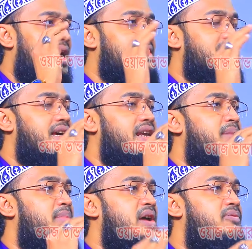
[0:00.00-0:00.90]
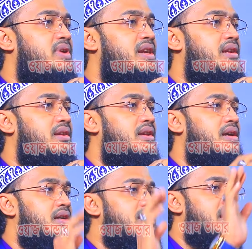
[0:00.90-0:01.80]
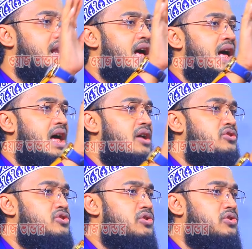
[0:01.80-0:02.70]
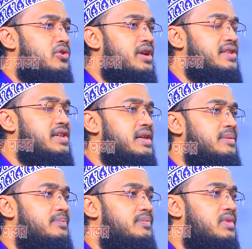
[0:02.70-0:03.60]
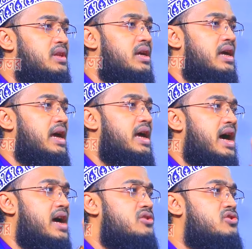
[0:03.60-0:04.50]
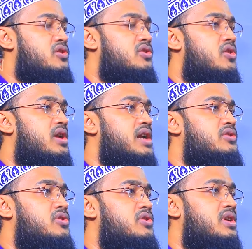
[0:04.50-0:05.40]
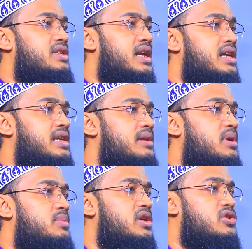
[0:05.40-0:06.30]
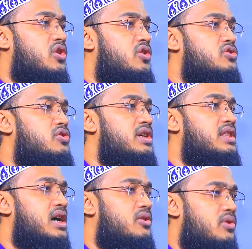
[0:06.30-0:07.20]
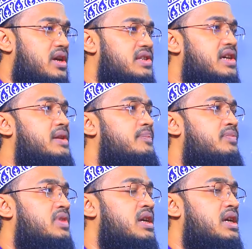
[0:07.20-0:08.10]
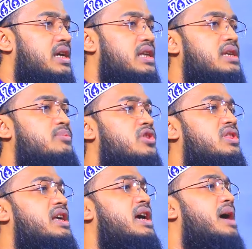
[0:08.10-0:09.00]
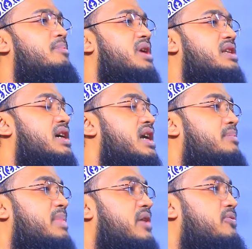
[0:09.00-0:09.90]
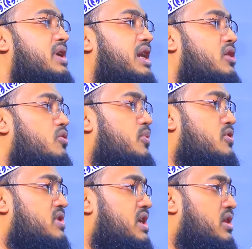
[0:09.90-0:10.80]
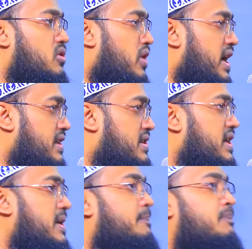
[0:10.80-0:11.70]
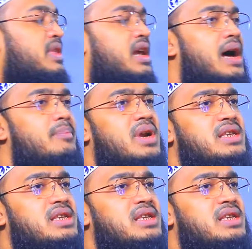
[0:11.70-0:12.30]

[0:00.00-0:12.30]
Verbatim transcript: আজকের এই মেহফিল যারা আয়োজন করেছেন এই আয়োজন করার জন্য যারা যেভাবে সহযোগিতা করেছেন ইতিমধ্যে আমরা যারা মেহফিলে উপস্থিত হয়েছি আমরা